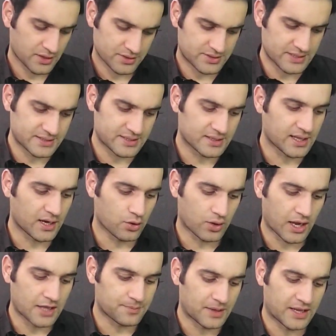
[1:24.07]
जिनसी
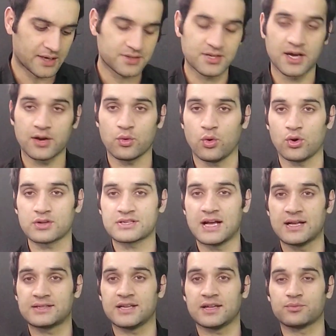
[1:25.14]
ताल्लुकात बनाना चाह रहा हूं और
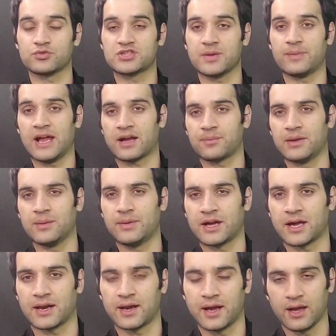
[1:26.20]
साथ साथ मुझे ब्लैकमेल भी
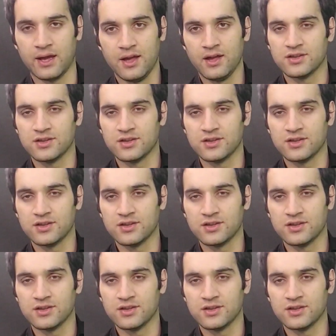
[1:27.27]
कर रहा है